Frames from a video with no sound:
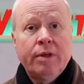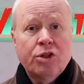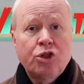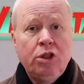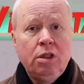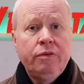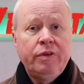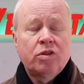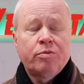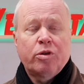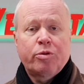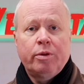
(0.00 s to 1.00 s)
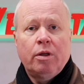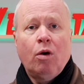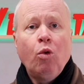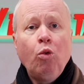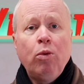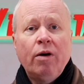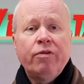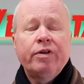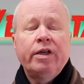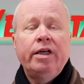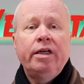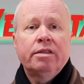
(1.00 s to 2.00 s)
Maschinen, wie zum Beispiel einer
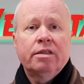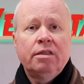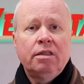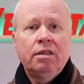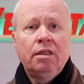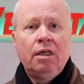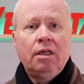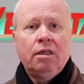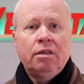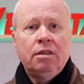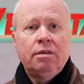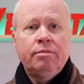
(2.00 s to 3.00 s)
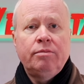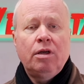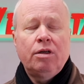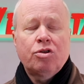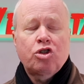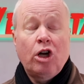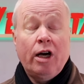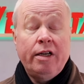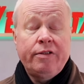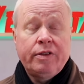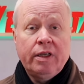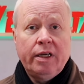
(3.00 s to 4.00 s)
Oberfräse, einem äh,
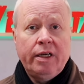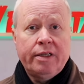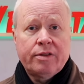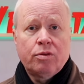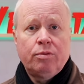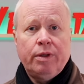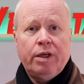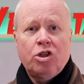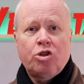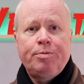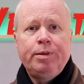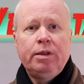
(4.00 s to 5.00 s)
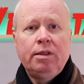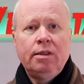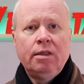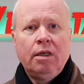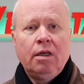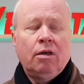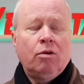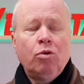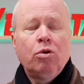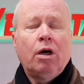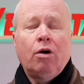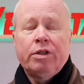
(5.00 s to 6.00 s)
Schleifgerät zum Beispiel
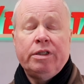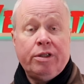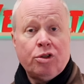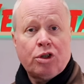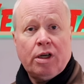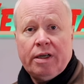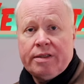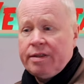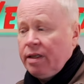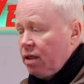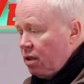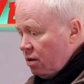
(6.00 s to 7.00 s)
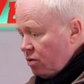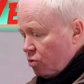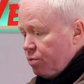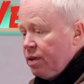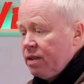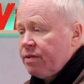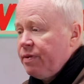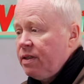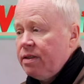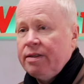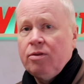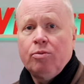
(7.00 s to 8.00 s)
oder auch die Tischkreissäge, zumindest wenn
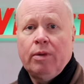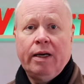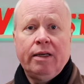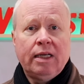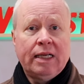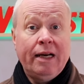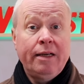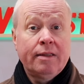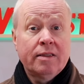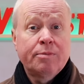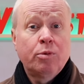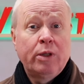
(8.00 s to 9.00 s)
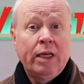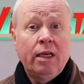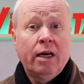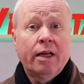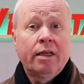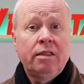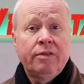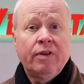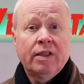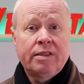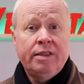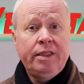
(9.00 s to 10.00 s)
es sich um ein kleineres Modell handelt,
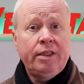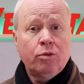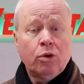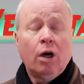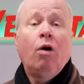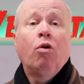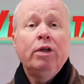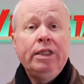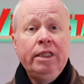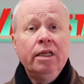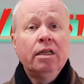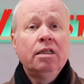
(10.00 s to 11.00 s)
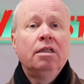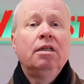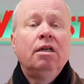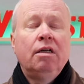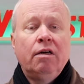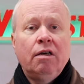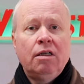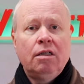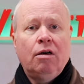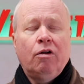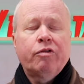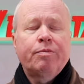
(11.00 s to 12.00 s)
was ich oder auch ihr äh,
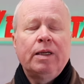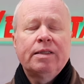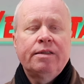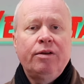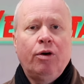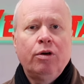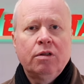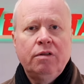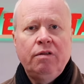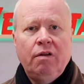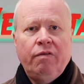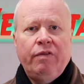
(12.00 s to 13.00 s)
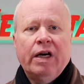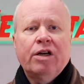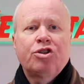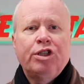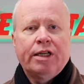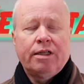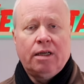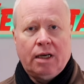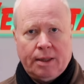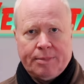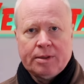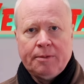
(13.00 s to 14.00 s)
oftmals in euren Werkstätten
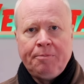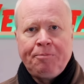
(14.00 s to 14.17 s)
habt.